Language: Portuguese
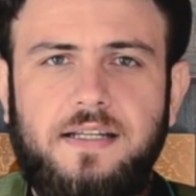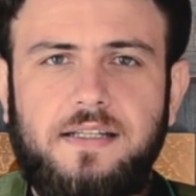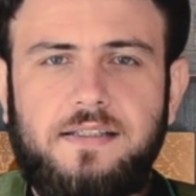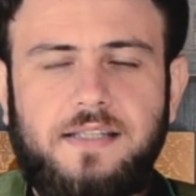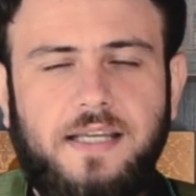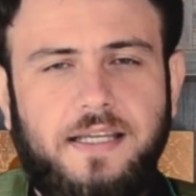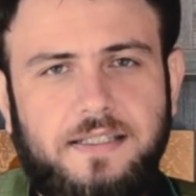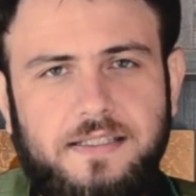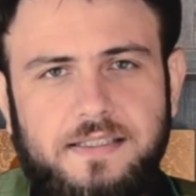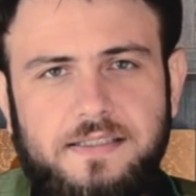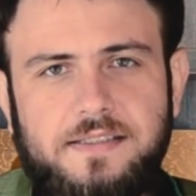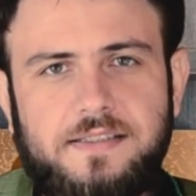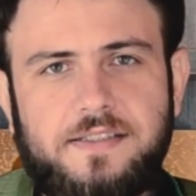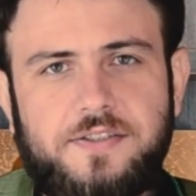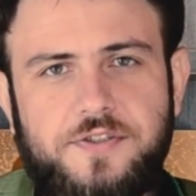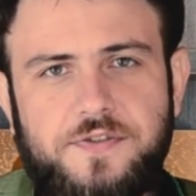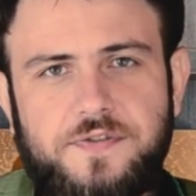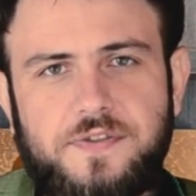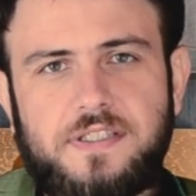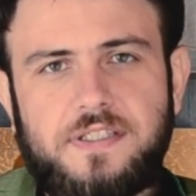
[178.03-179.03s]
Quem anda
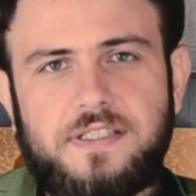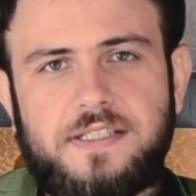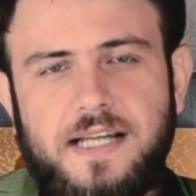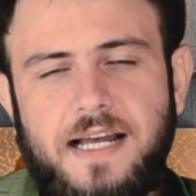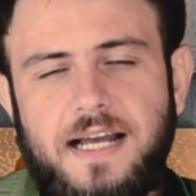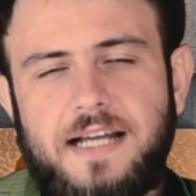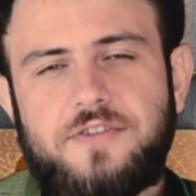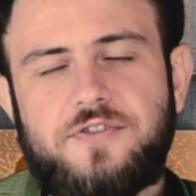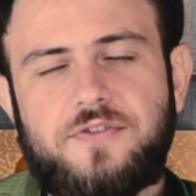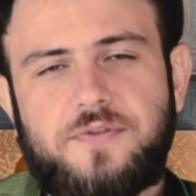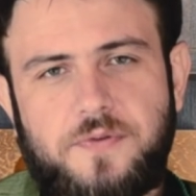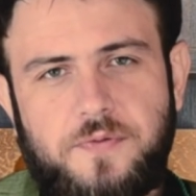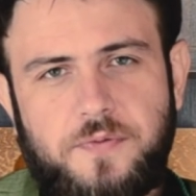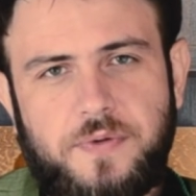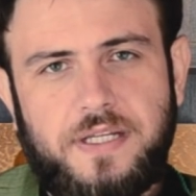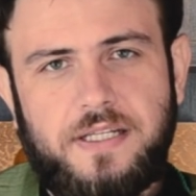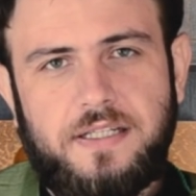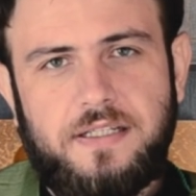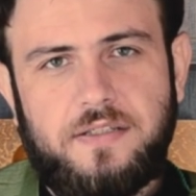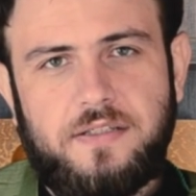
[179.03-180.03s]
de verdade com
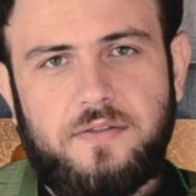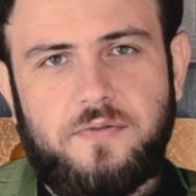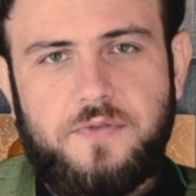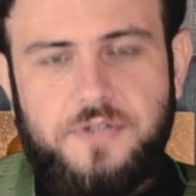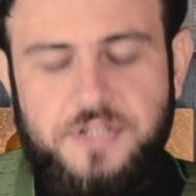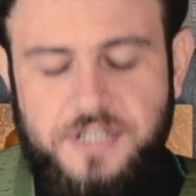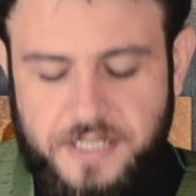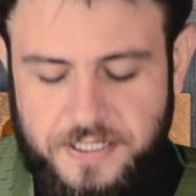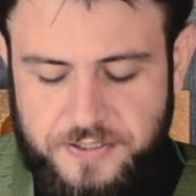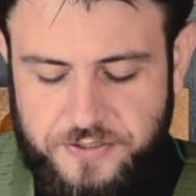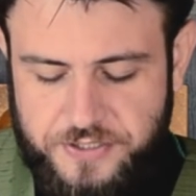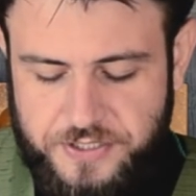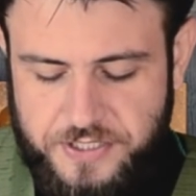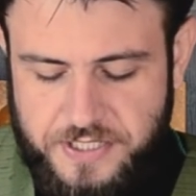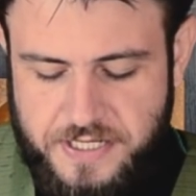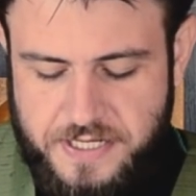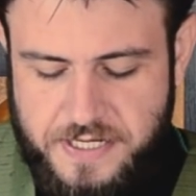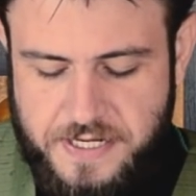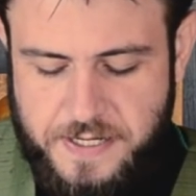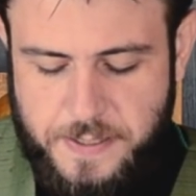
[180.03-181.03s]
Ele no dia a
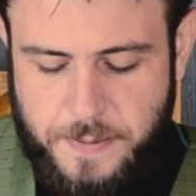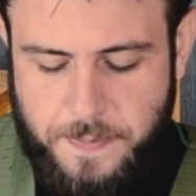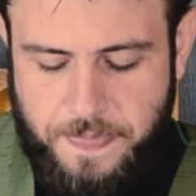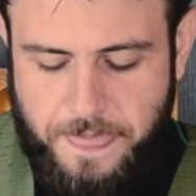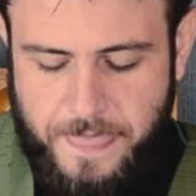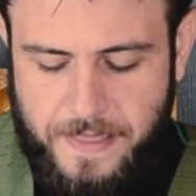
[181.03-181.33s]
dia,